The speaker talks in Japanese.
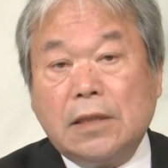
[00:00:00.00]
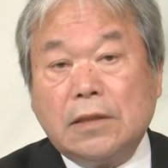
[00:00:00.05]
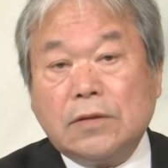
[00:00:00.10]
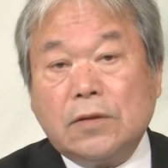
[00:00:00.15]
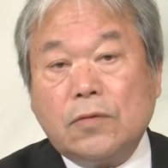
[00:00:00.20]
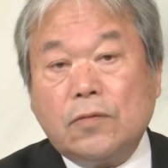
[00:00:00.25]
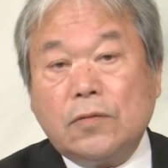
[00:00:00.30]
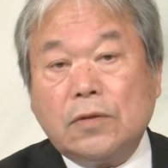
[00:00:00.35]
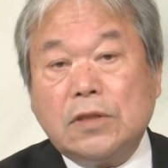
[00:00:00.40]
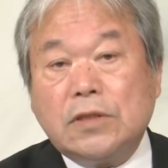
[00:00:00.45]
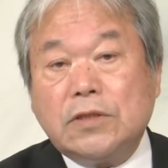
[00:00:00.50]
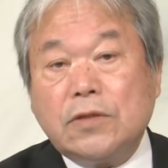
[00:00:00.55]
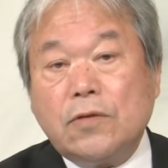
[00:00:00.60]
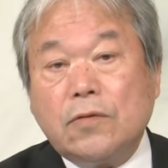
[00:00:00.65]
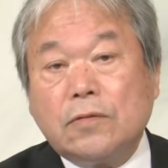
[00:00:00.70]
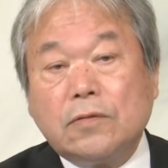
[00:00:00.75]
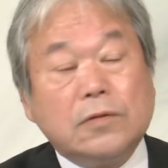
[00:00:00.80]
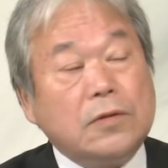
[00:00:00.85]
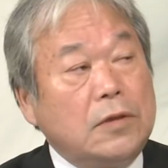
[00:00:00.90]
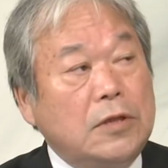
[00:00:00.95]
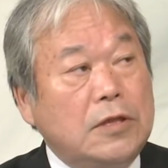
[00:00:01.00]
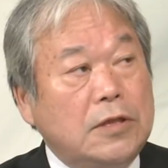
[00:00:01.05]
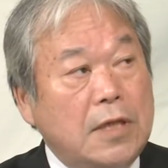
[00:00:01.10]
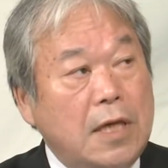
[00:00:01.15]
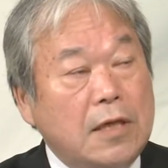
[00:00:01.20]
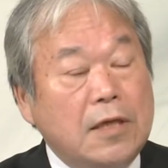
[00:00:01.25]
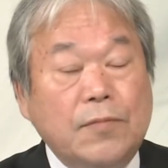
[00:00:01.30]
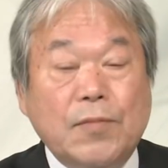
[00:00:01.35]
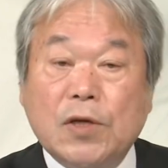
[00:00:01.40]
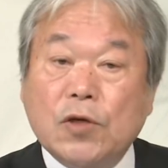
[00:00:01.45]
その1億
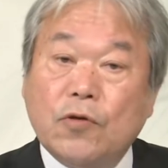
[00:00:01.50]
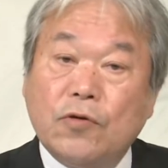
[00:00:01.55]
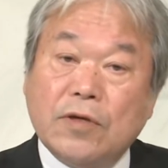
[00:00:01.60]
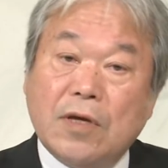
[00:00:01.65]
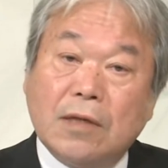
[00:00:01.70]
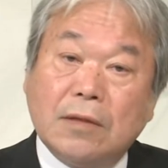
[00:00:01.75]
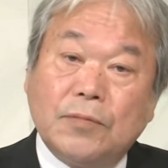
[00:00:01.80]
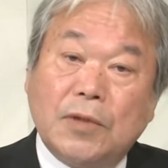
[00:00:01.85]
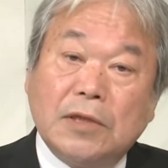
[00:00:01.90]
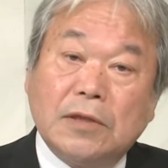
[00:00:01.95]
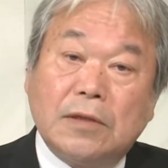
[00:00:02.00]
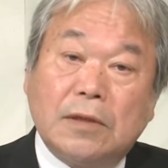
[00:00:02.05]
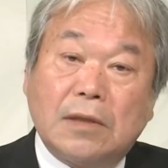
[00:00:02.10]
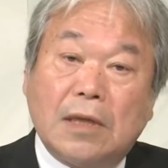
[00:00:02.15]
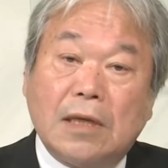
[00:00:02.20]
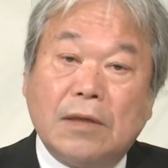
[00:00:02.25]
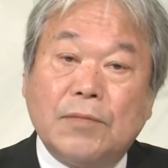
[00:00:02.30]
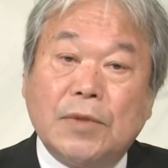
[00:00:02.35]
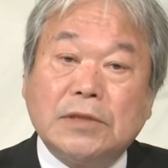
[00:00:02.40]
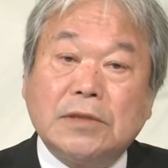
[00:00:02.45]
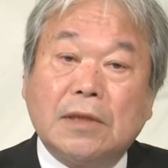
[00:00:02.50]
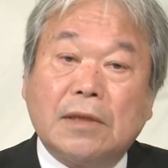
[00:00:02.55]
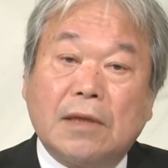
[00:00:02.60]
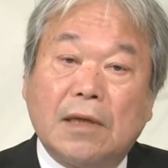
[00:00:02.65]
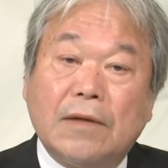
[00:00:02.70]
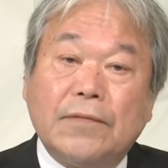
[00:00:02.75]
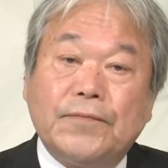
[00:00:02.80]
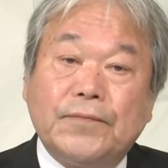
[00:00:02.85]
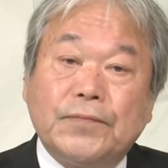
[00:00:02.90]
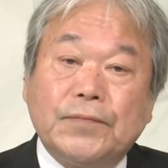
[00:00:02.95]
2,000今400万って言いましたっけ